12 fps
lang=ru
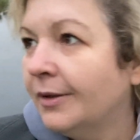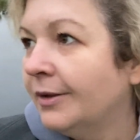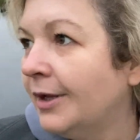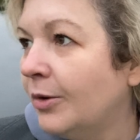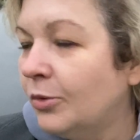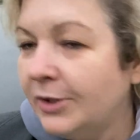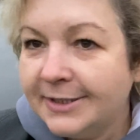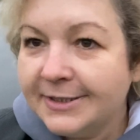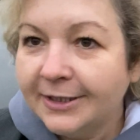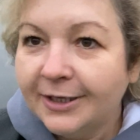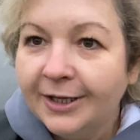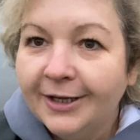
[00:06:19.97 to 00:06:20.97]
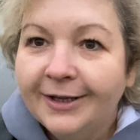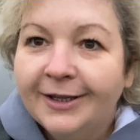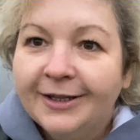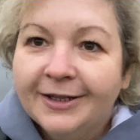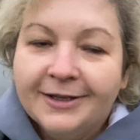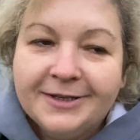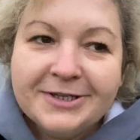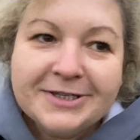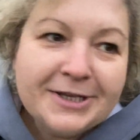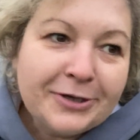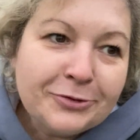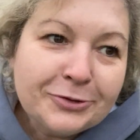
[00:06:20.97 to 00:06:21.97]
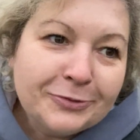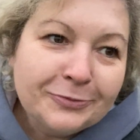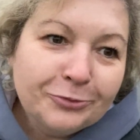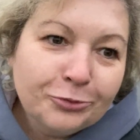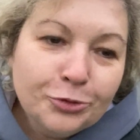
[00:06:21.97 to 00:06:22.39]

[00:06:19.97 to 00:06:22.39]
на улицах, не знаю,